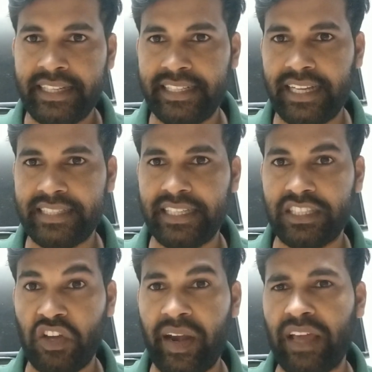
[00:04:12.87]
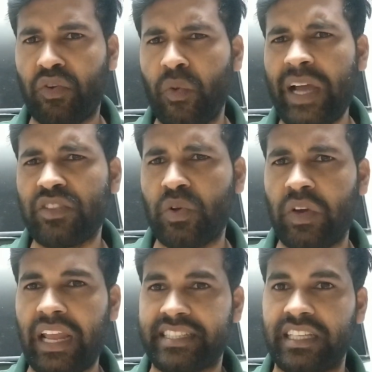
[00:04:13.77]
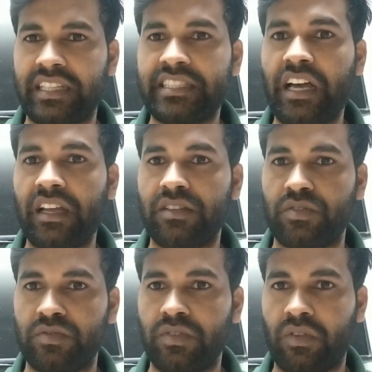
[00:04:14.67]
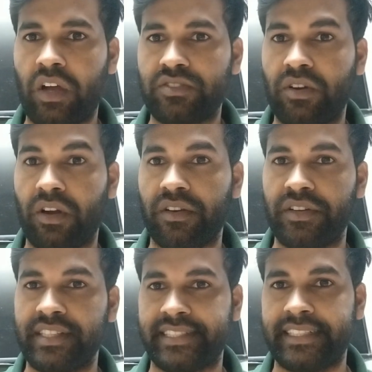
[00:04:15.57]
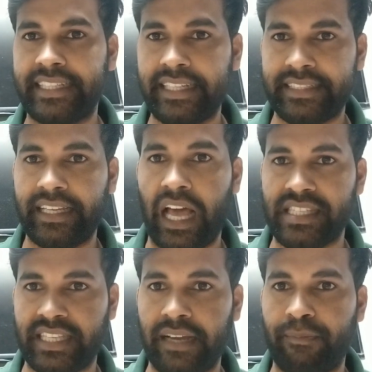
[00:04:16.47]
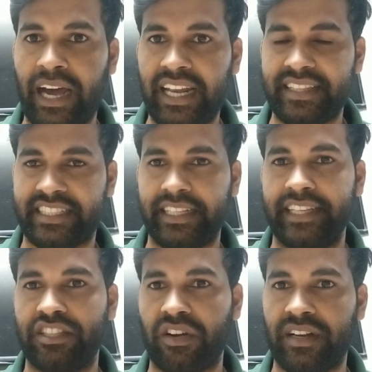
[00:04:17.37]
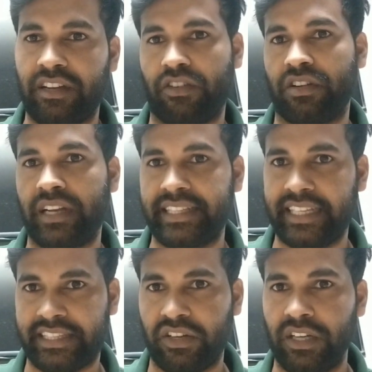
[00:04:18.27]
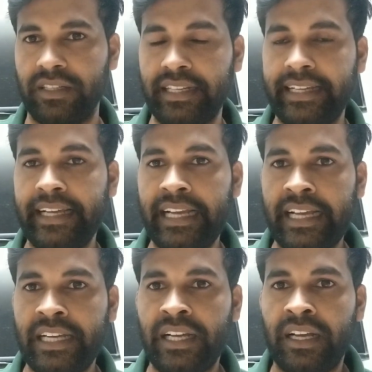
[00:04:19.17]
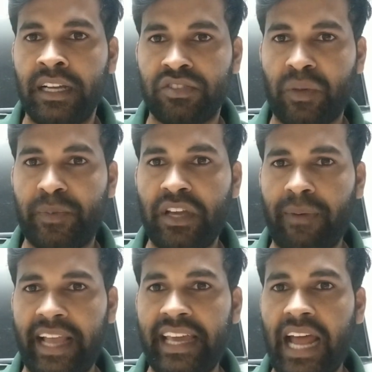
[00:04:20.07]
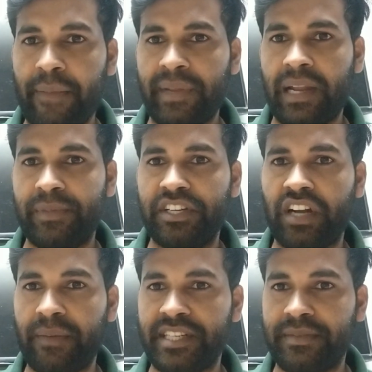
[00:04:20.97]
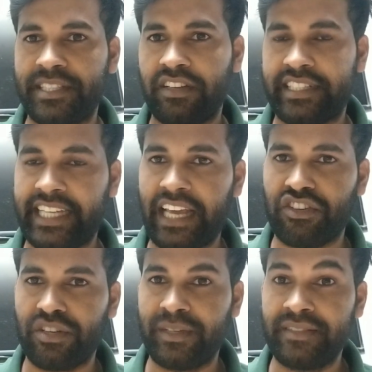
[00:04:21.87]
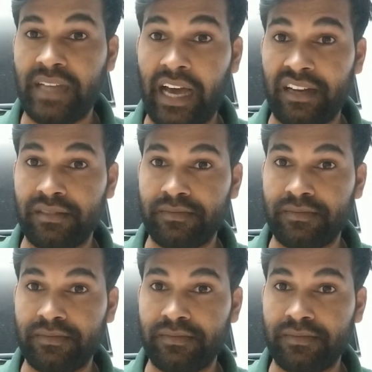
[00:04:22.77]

ঠিক আছে তো এটা খুবই দুঃখ লাগছে হৃদয়ে রক্তক্ষরণ হয়েছে ঠিক আছে আজকে বাংলাদেশে এই ধরনের ঘটনা দেখতে হয় তো প্রিয় ভাইয়েরা আপনারা ভিডিওটা বেশি বেশি করে শেয়ার করবেন আর